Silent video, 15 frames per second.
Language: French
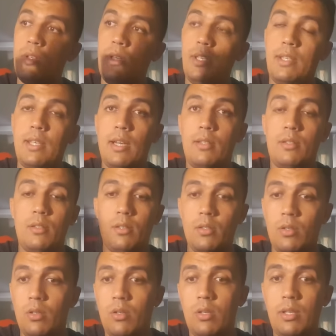Les cartes,
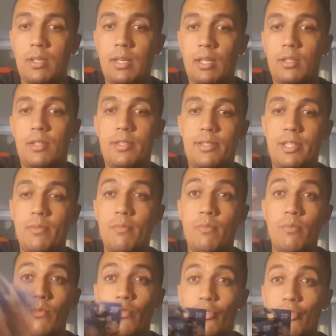euh, les cartes Steam
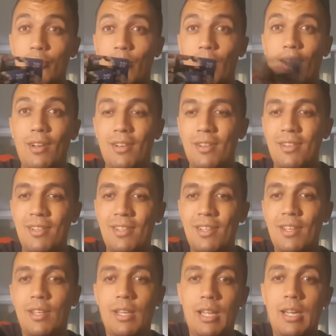sont là.
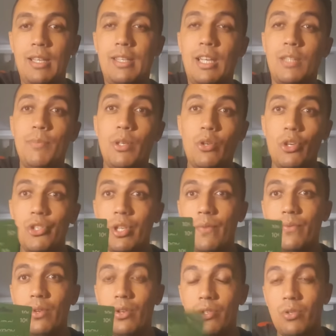Et les cartes
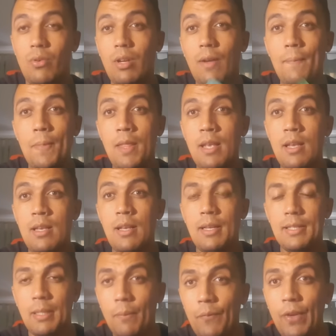Microsoft sont là.
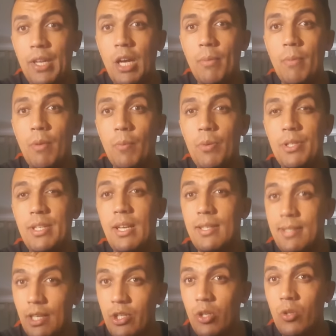Ça me fait énormément plaisir,
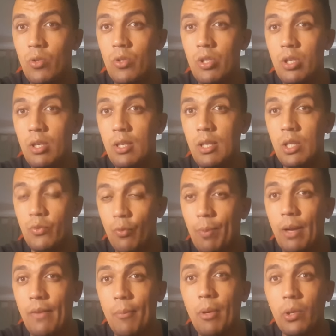sachez-le. Et je vous
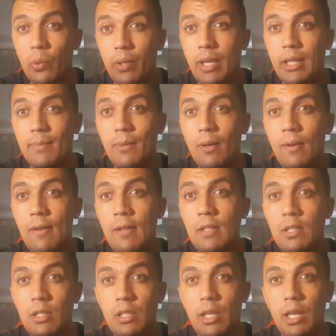parle vraiment concrètement.
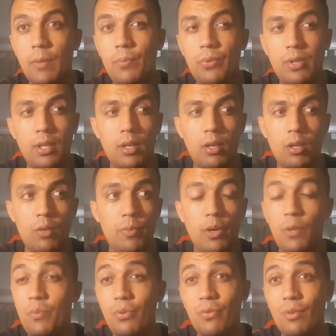Et puis, euh,
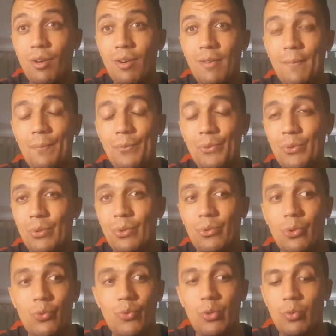et puis voilà.
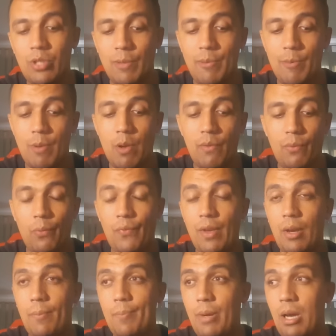Donc je voulais tout simplement vous
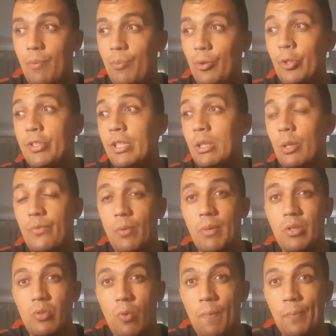faire part un peu de cette
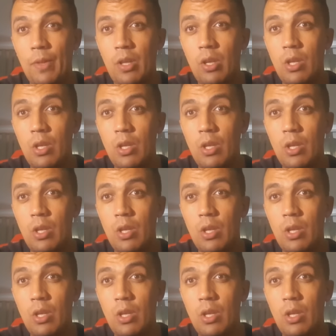information